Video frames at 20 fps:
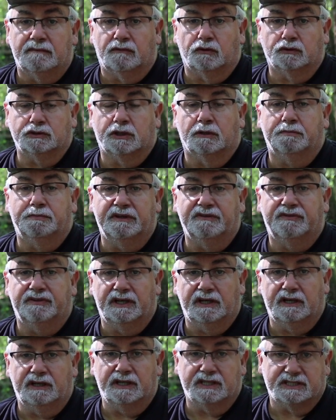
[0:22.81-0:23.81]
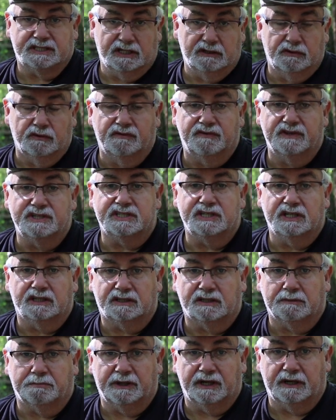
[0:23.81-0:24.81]
was habe ich für erste Hilfeset
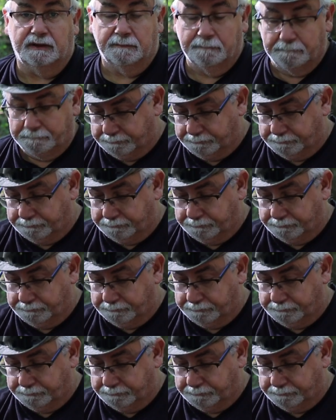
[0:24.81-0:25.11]
dabei.